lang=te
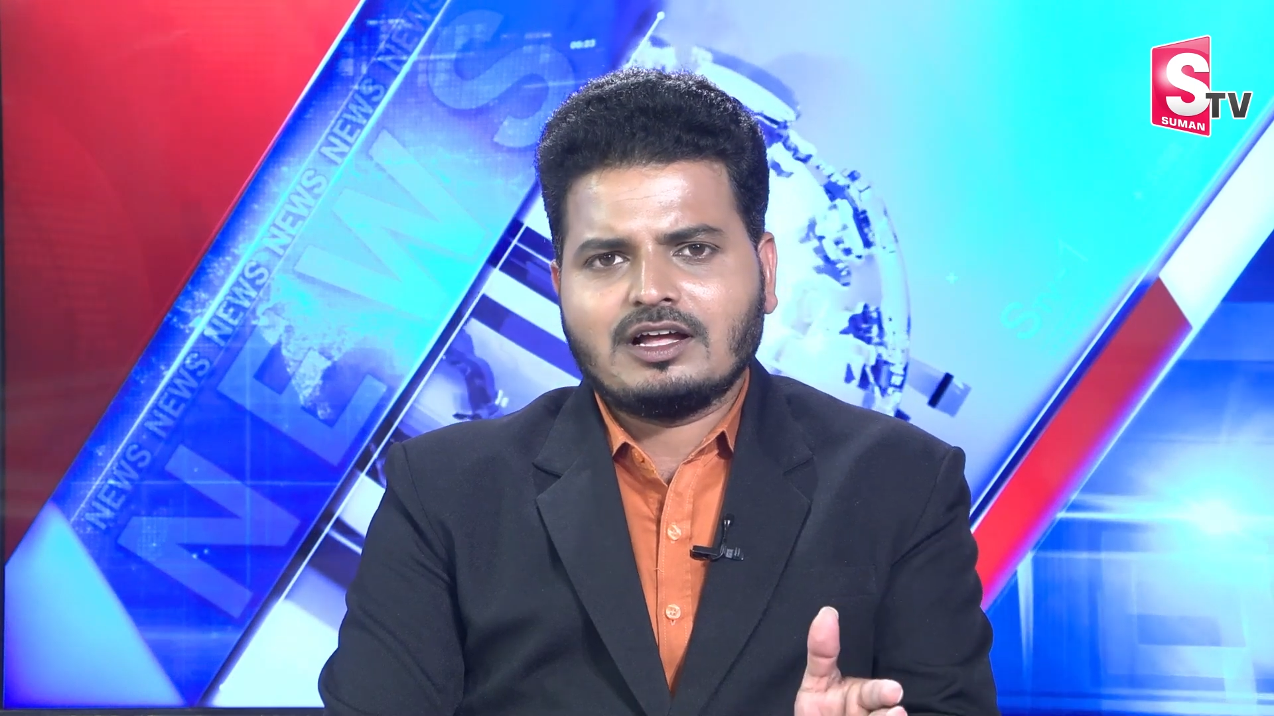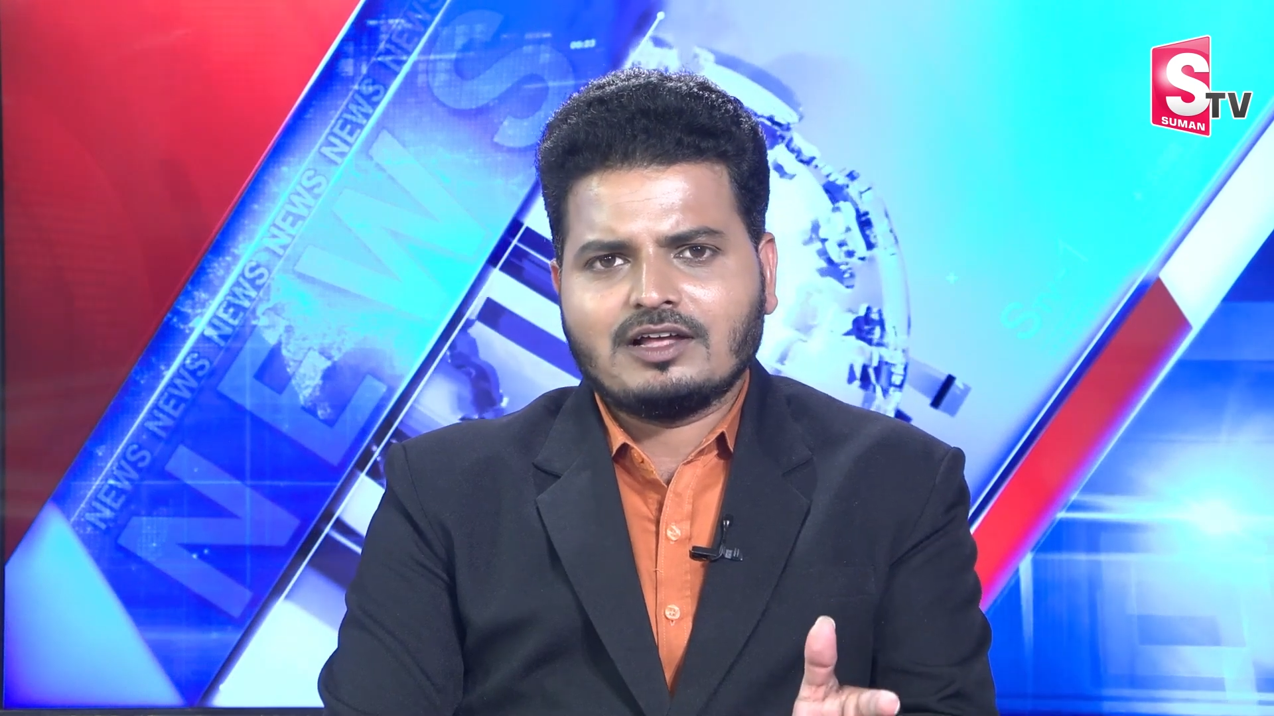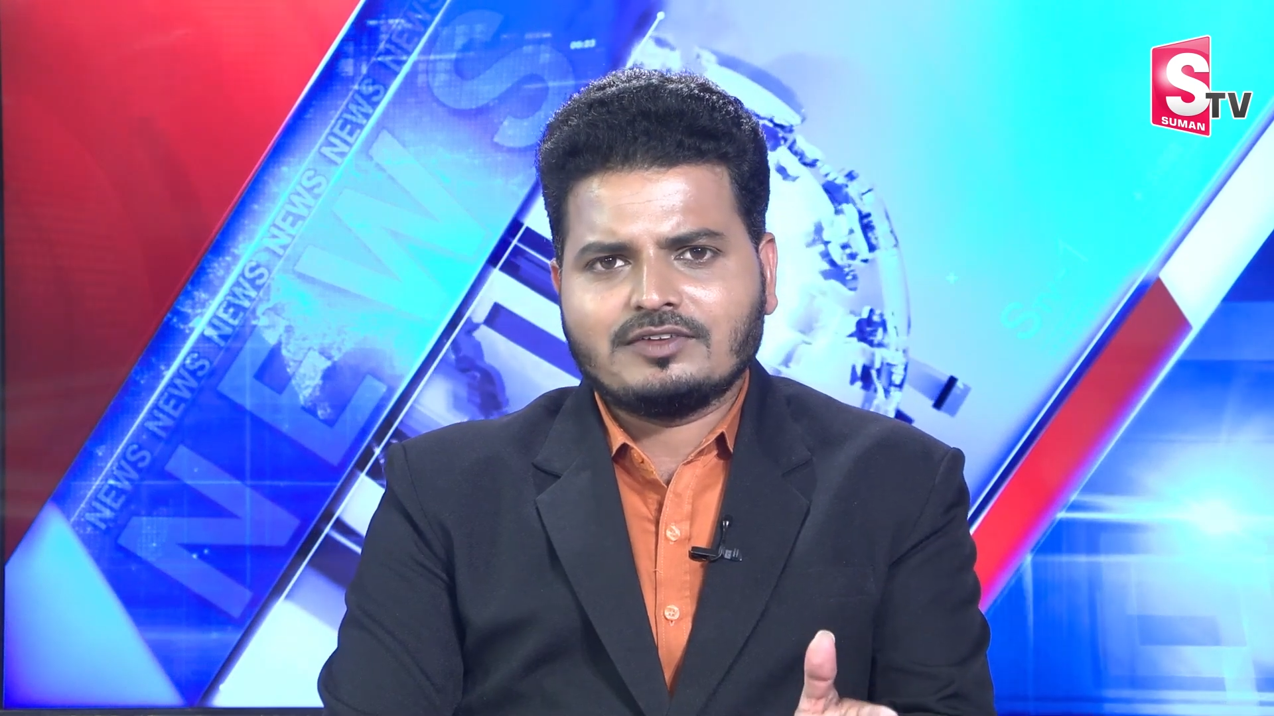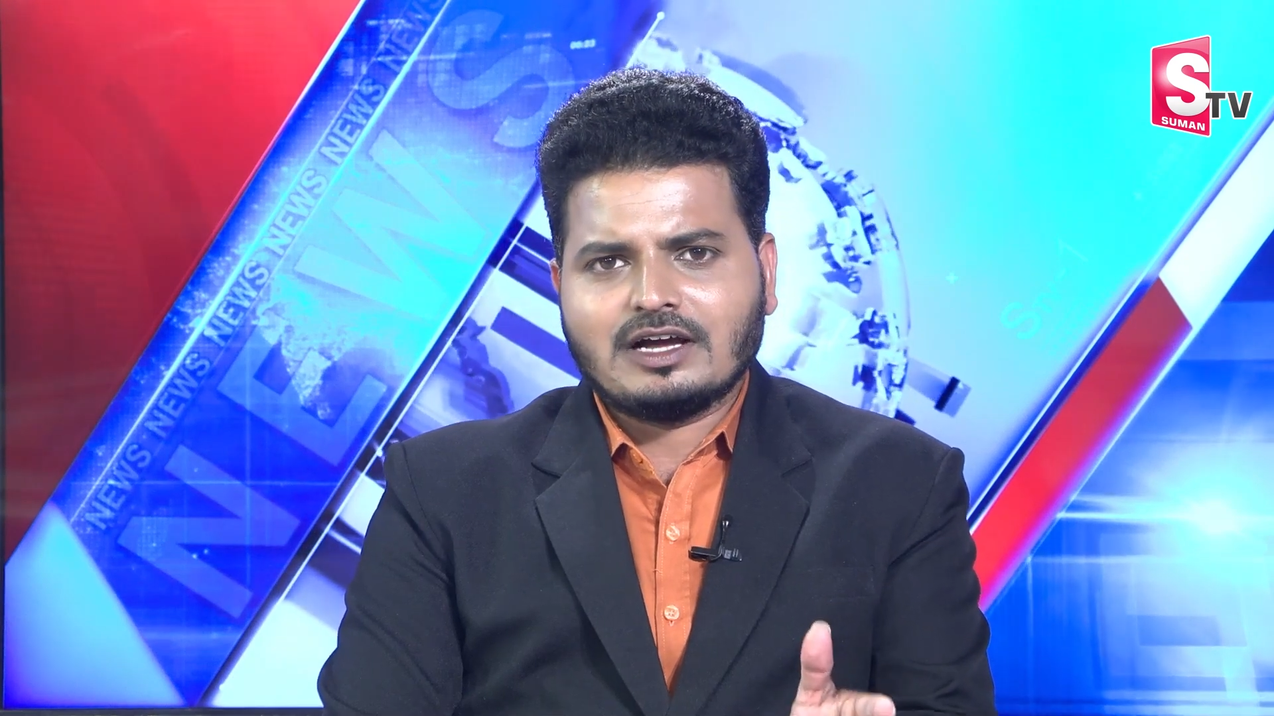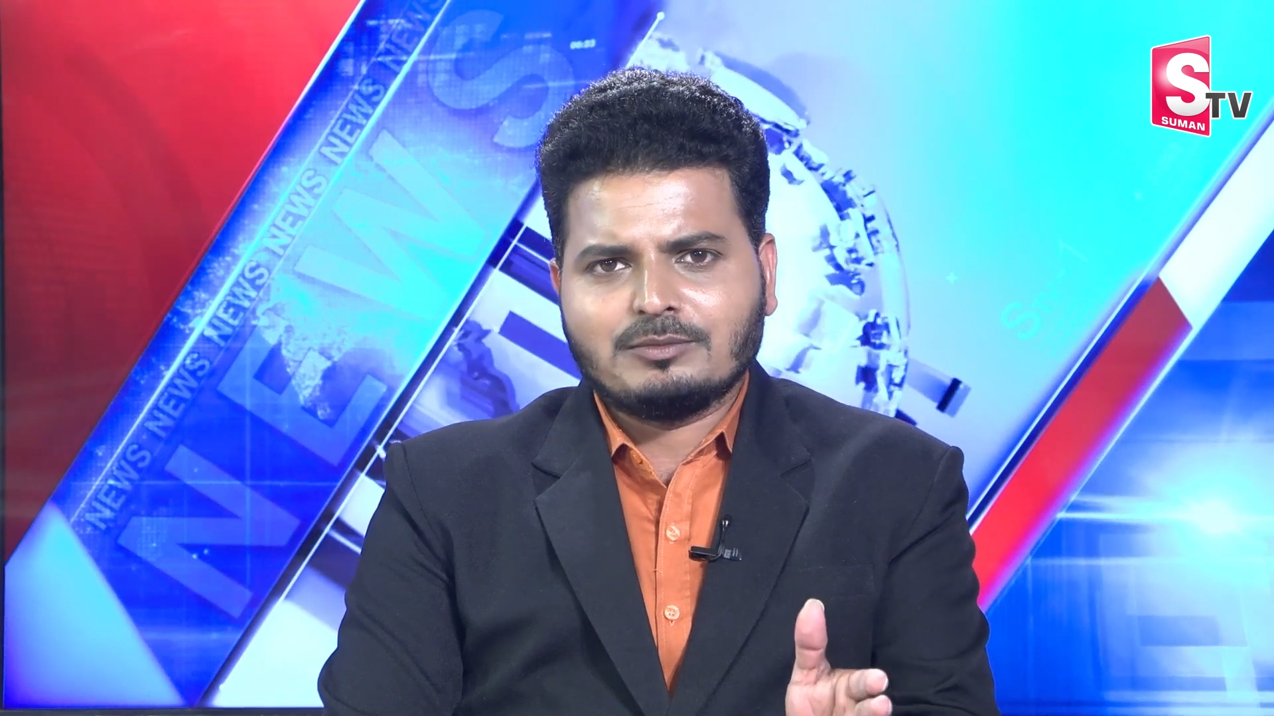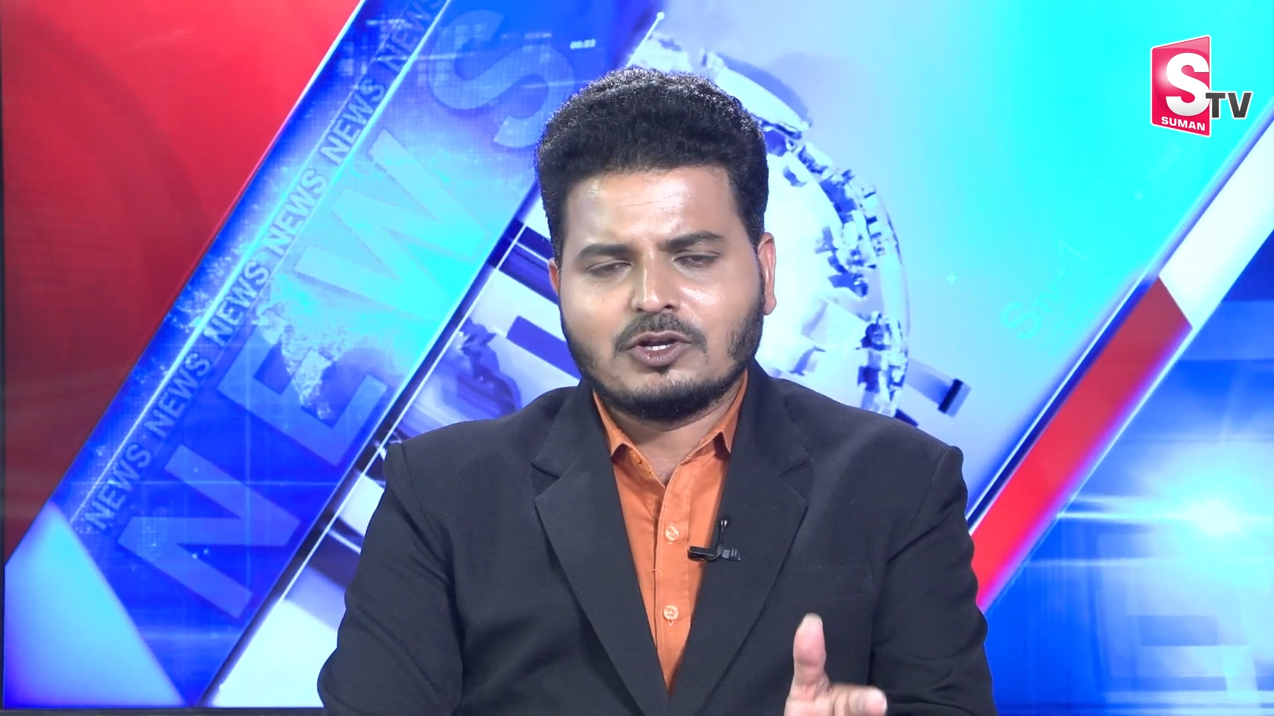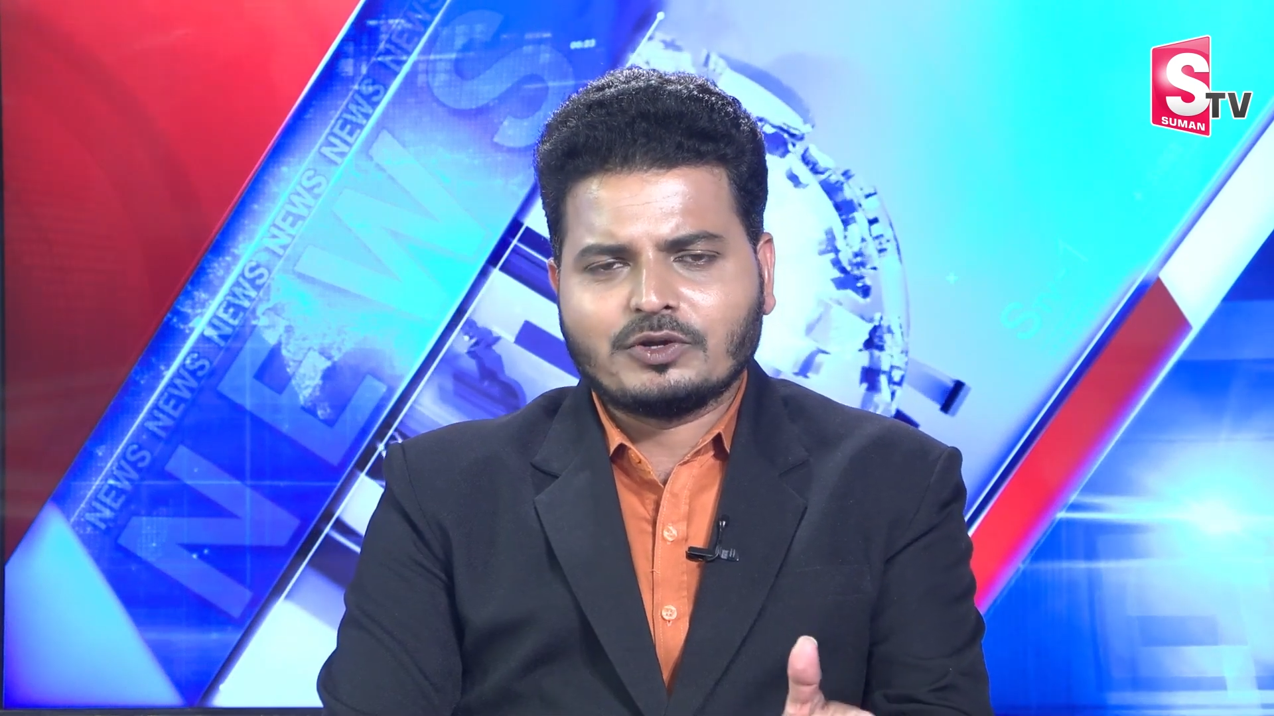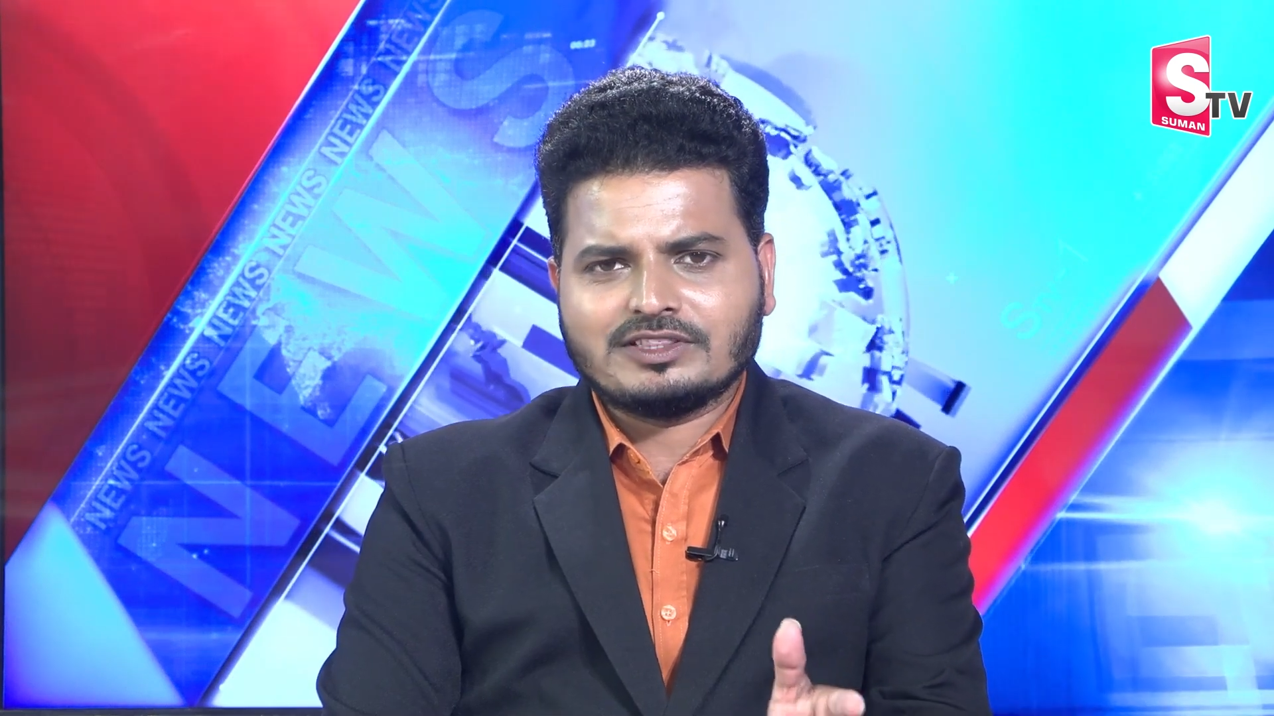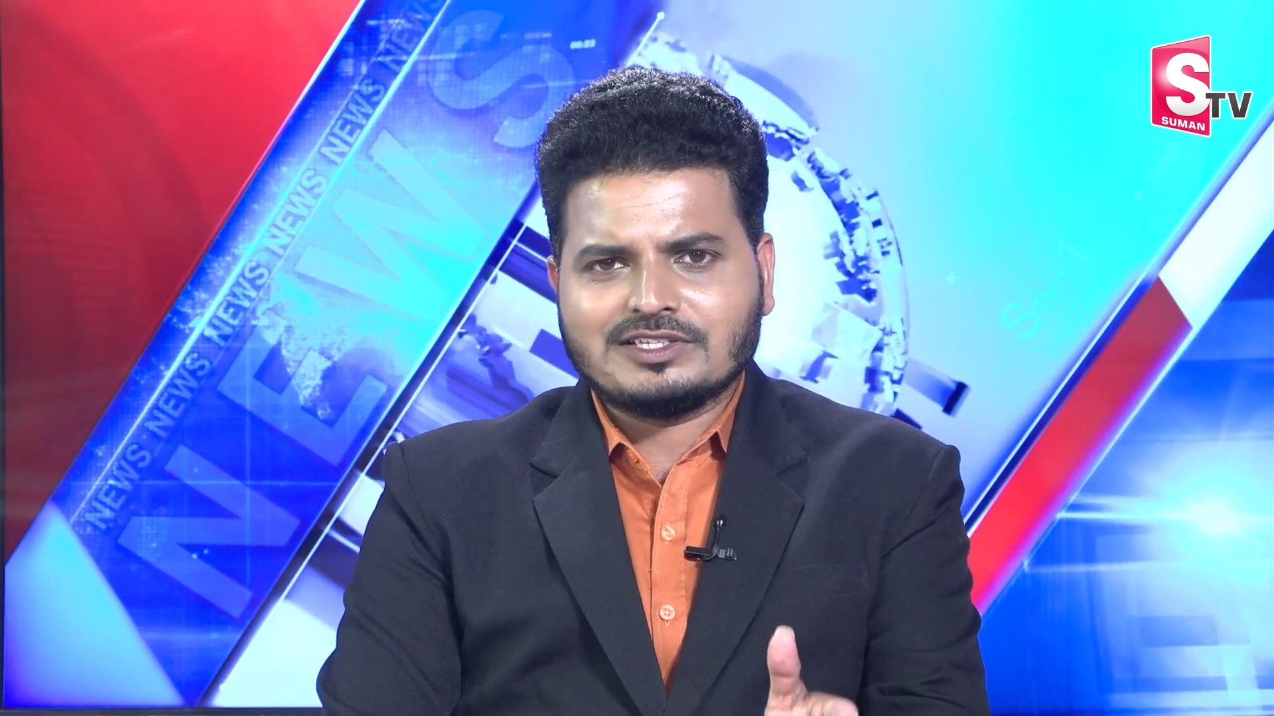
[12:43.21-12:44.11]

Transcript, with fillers: అవి అమల్లోకి